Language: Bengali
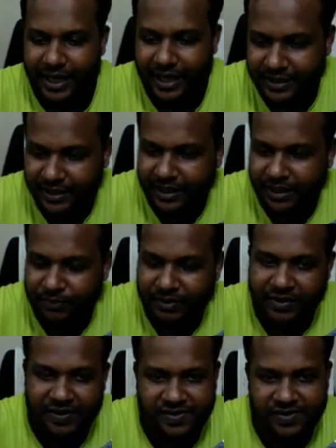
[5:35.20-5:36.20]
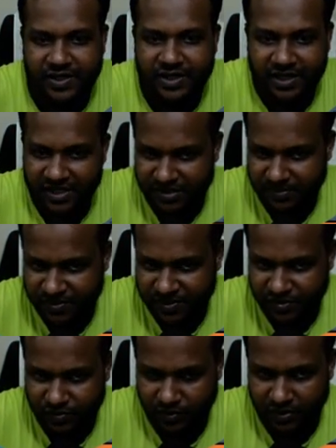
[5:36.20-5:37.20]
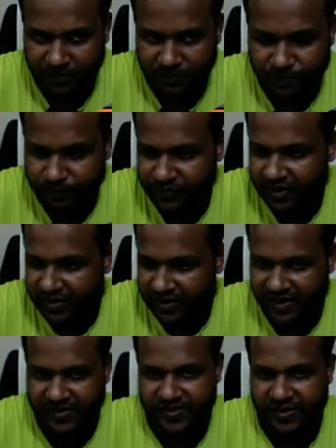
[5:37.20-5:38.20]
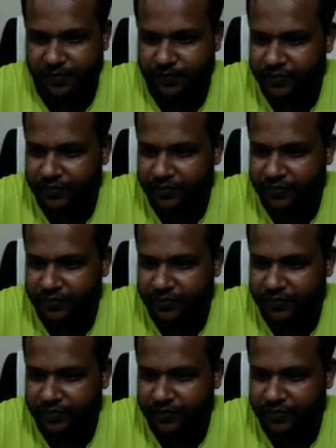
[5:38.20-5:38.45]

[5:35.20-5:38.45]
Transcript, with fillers: এইটাকে আমি রাস্টার লেয়ার হিসেবে চেঞ্জ করলাম ঠিক আছে